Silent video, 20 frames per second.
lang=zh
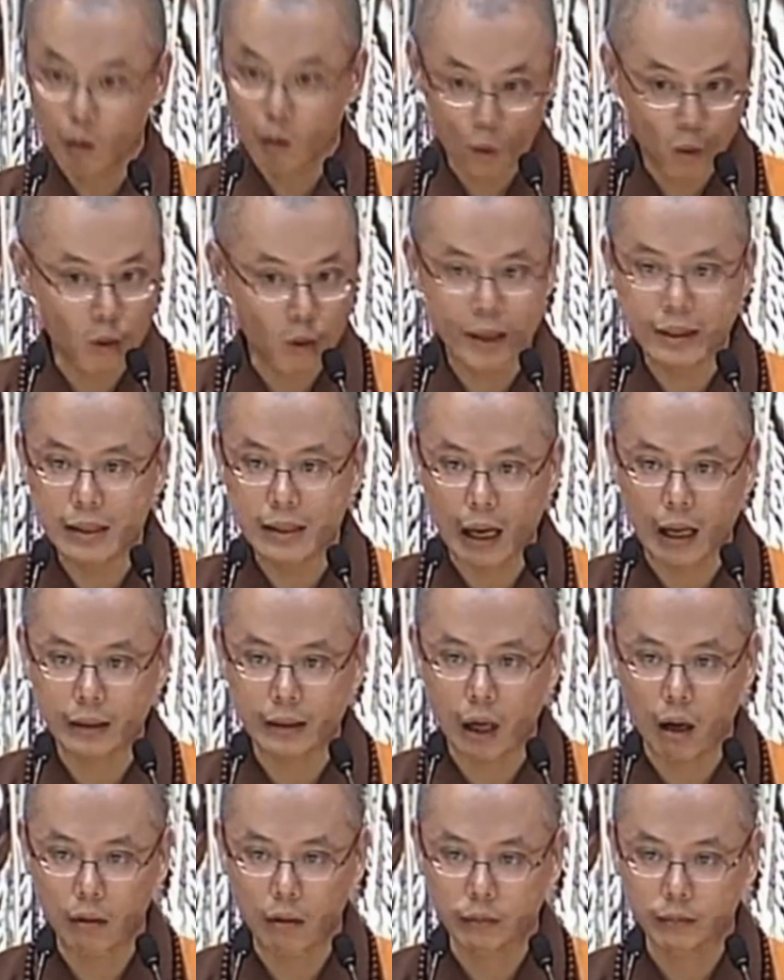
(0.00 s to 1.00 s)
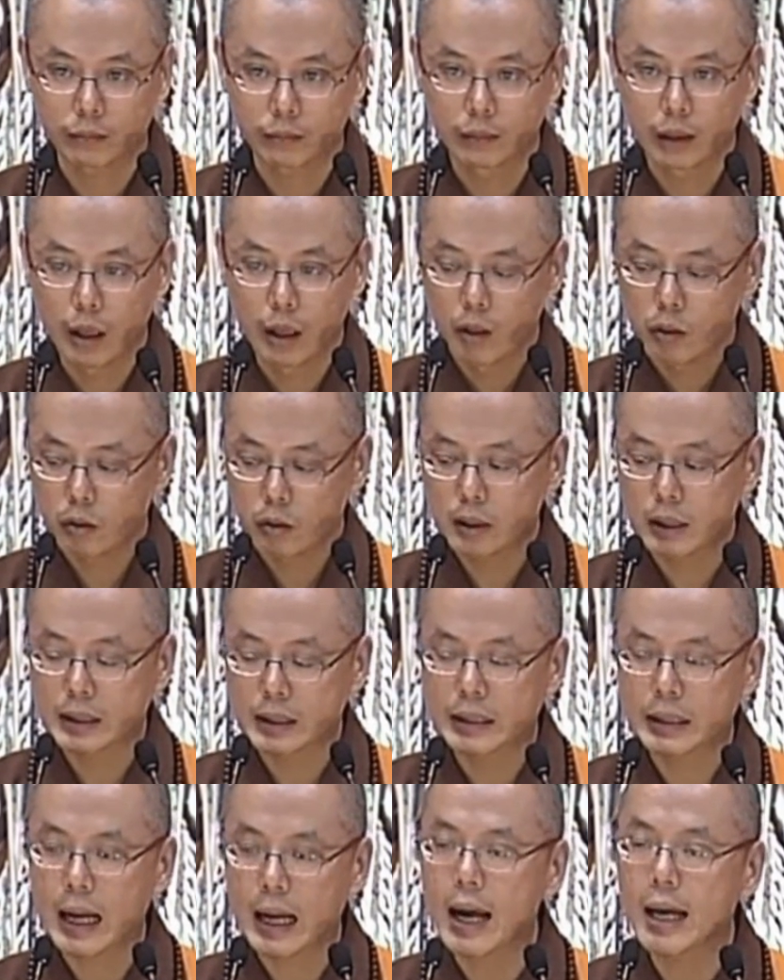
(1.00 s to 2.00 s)
我观察到。就是
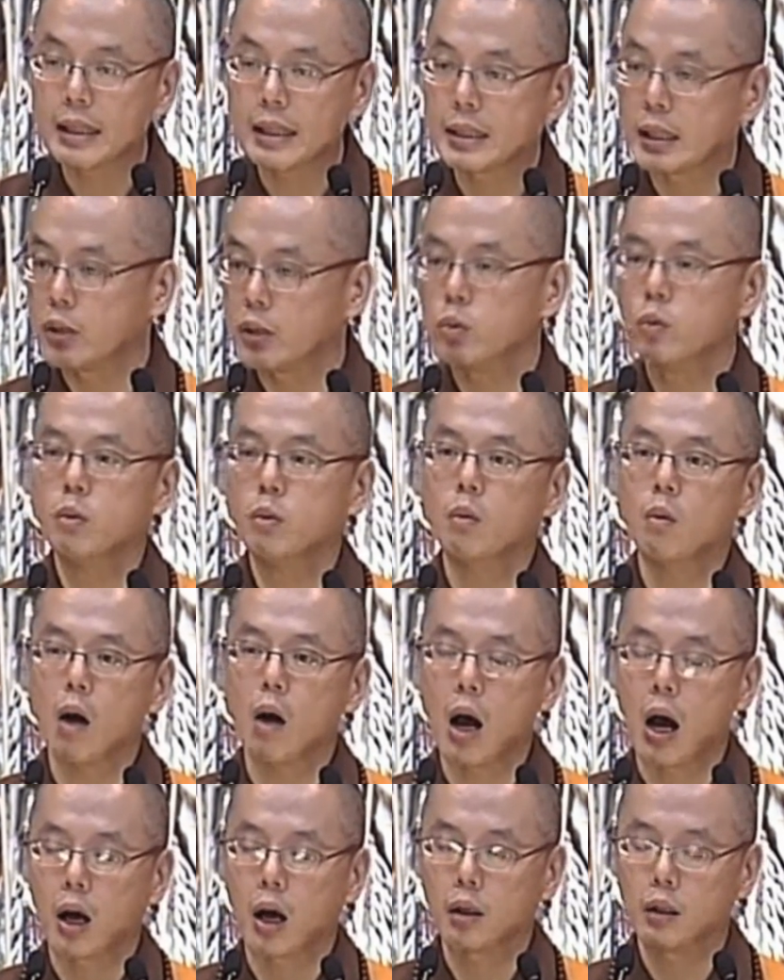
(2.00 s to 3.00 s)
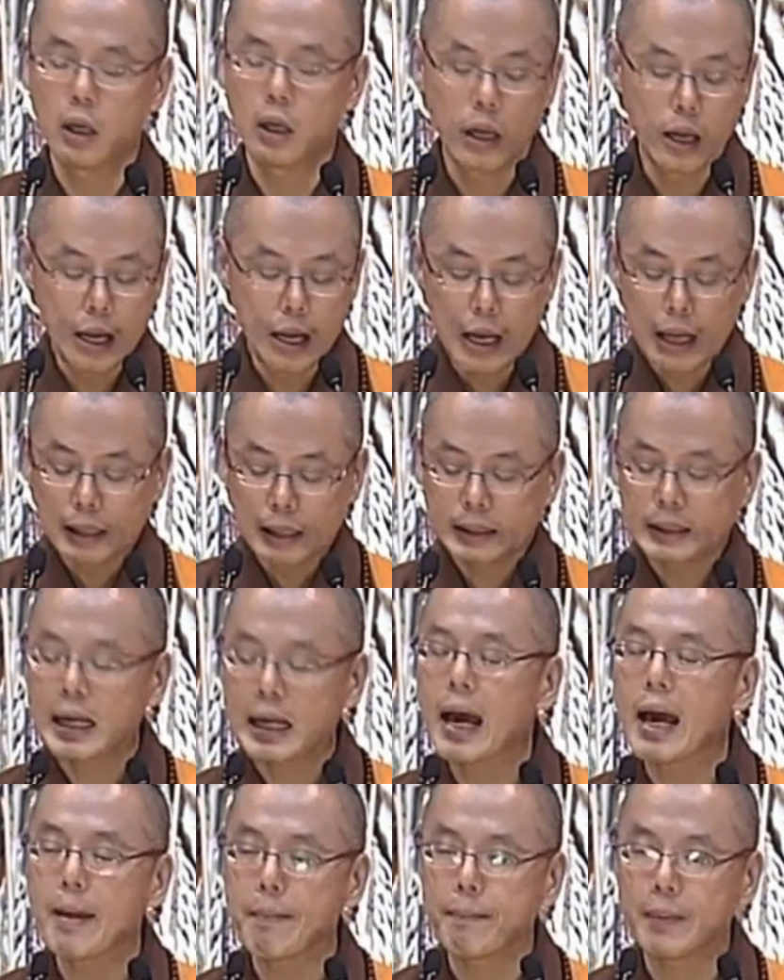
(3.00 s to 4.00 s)
太情绪化，
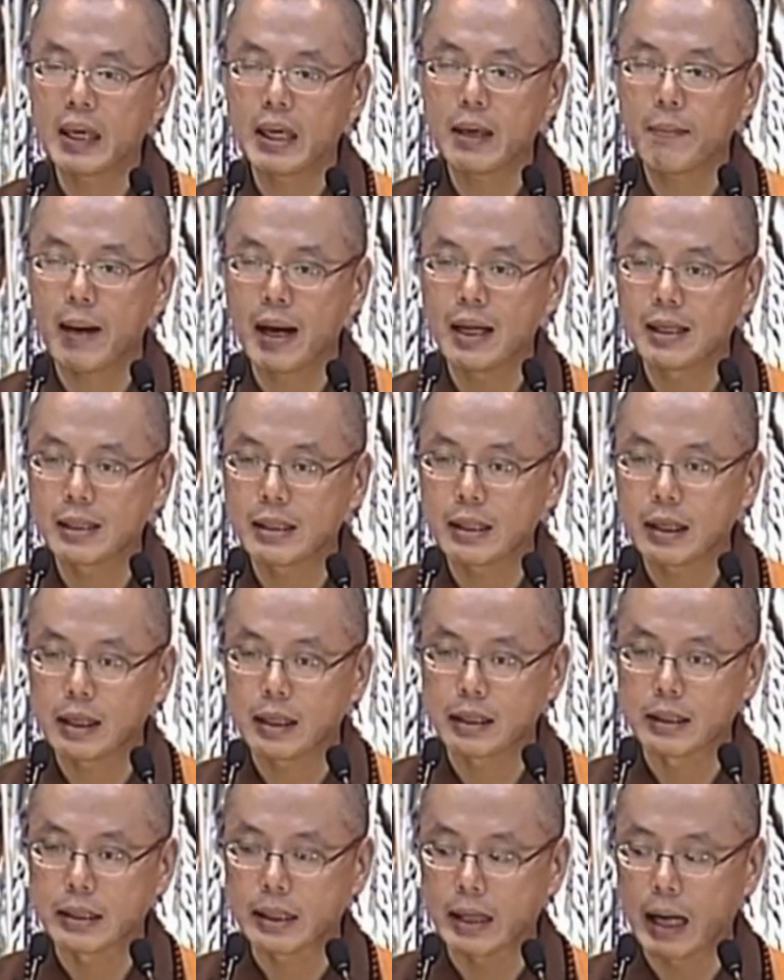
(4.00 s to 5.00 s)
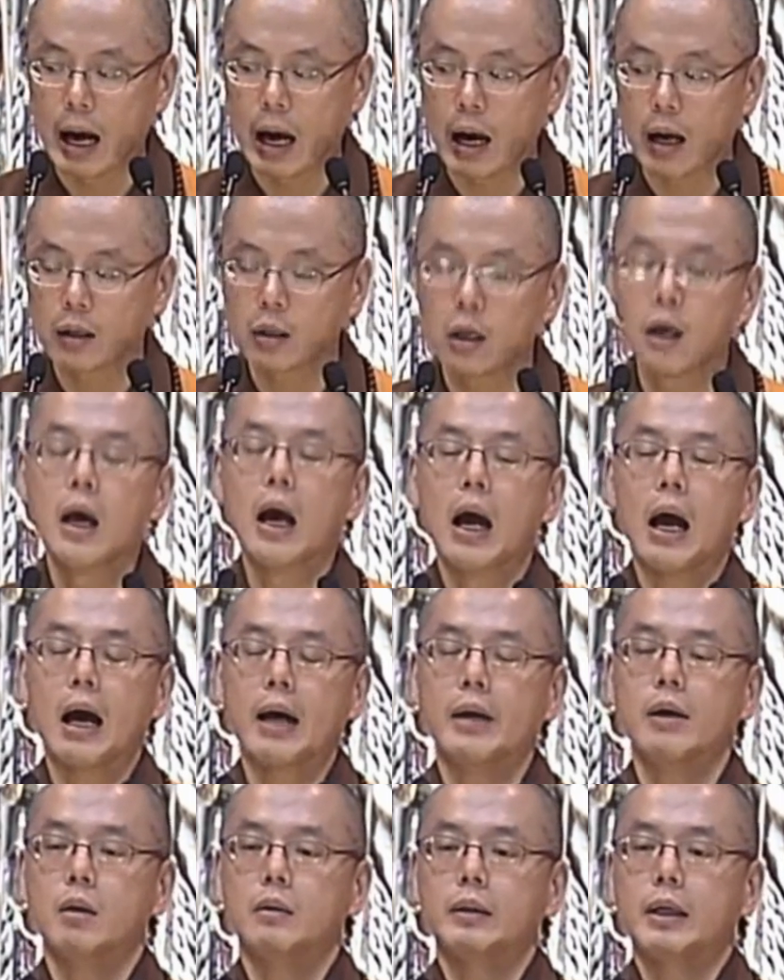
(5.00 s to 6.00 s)
太批判性很强，还
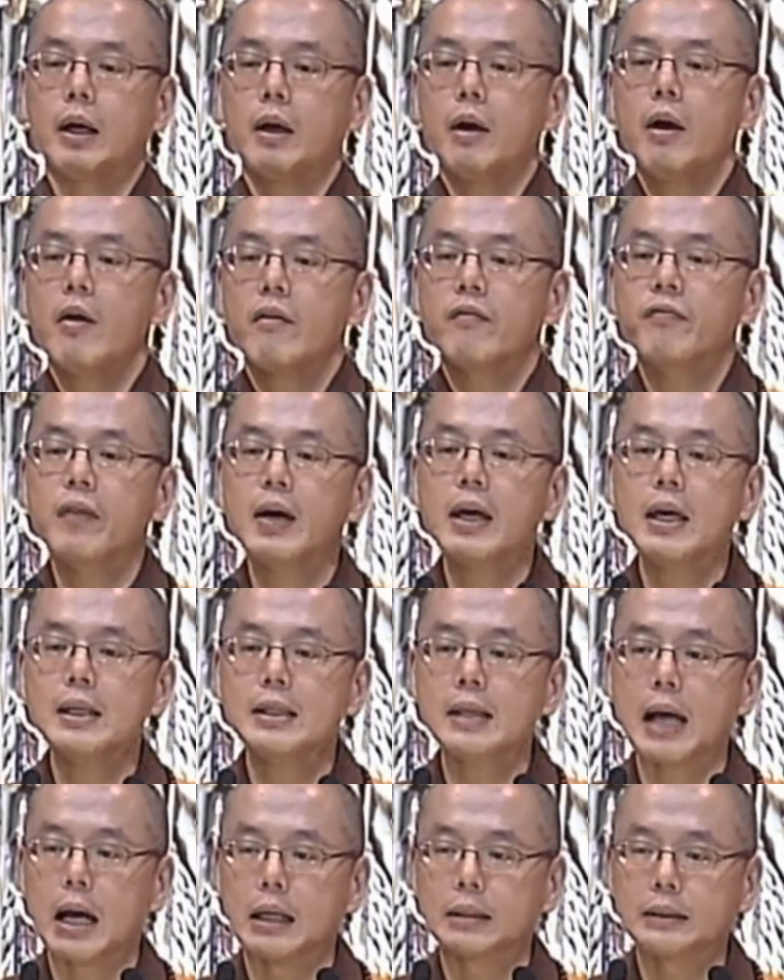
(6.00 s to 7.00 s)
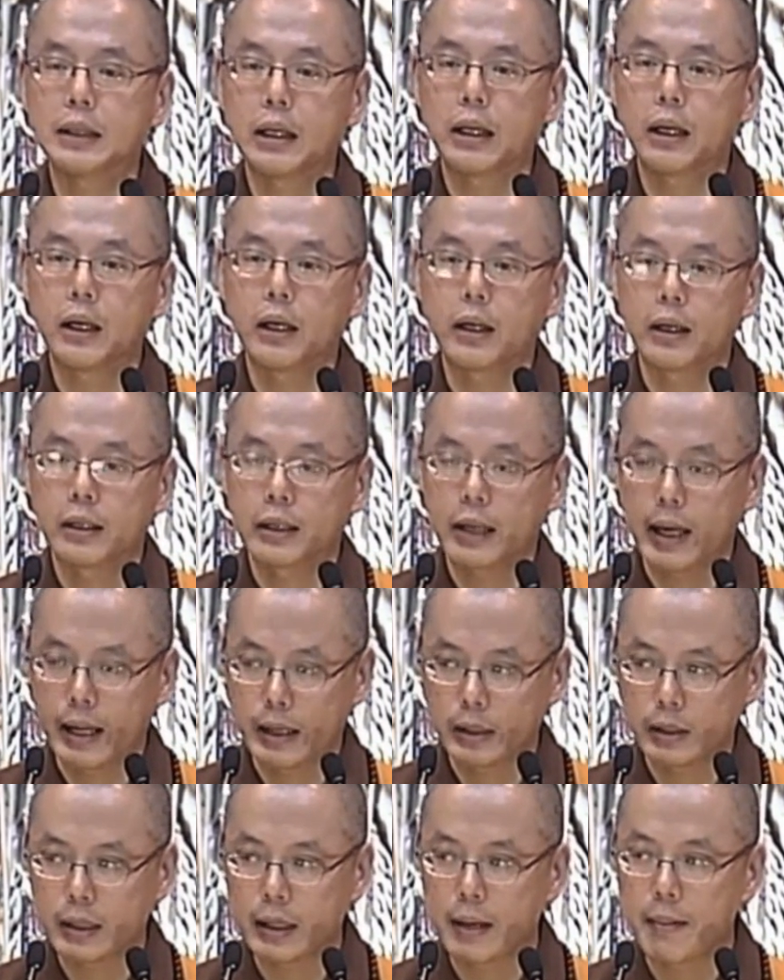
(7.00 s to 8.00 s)
有呢，非常的哎
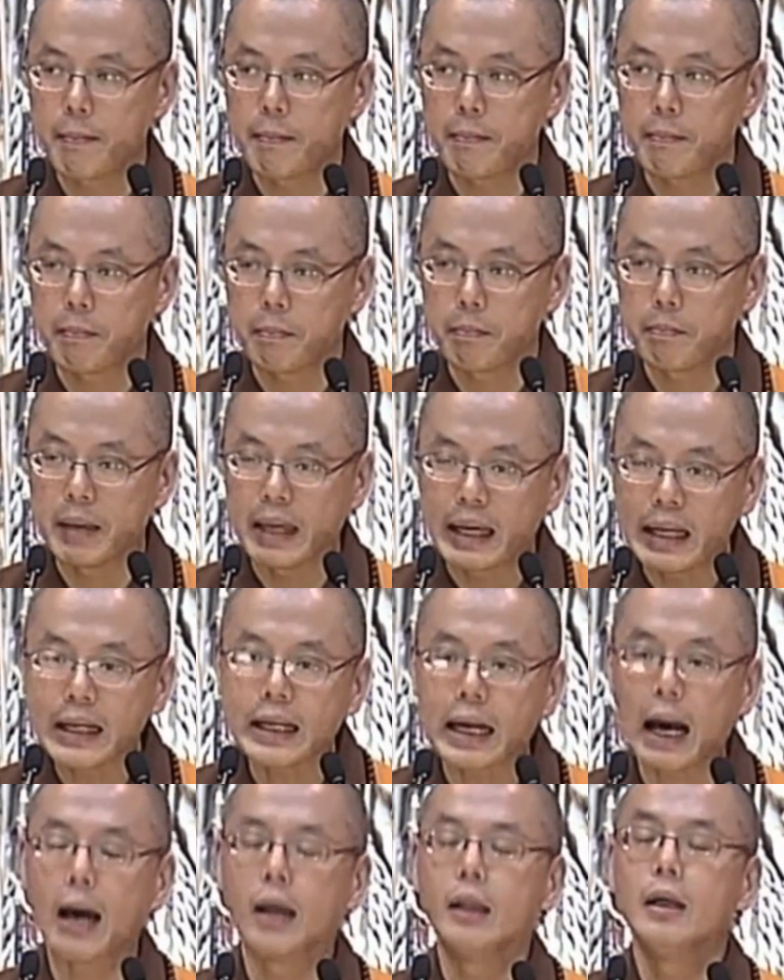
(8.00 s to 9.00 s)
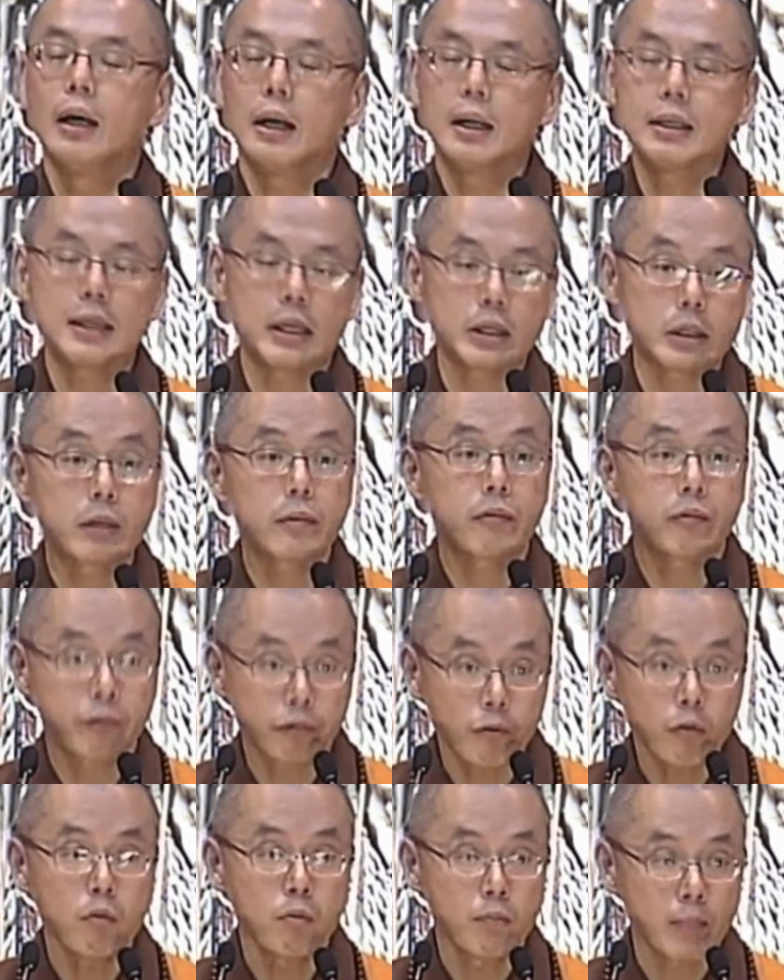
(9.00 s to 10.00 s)
这个敏感，而且是
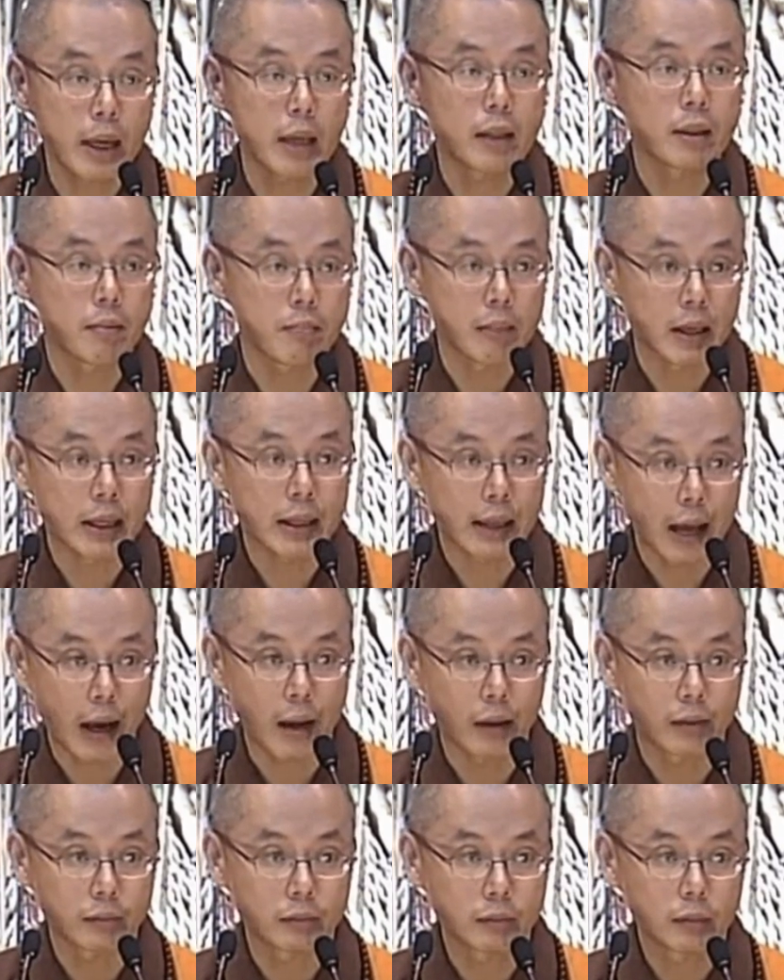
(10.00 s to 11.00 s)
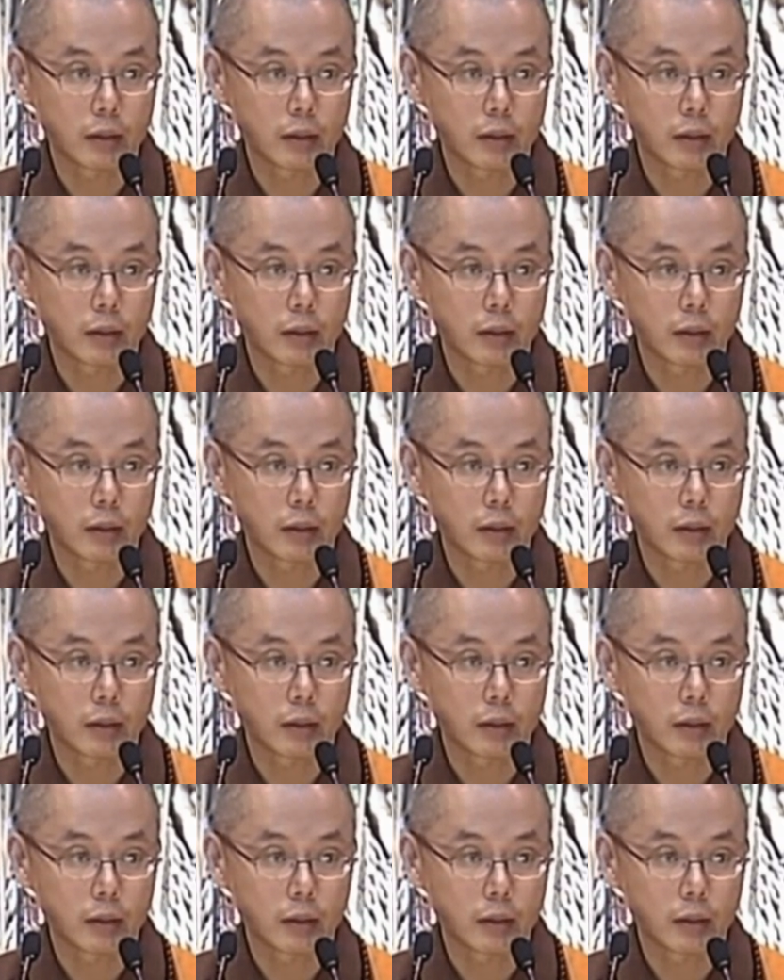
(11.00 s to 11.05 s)
负面的敏感。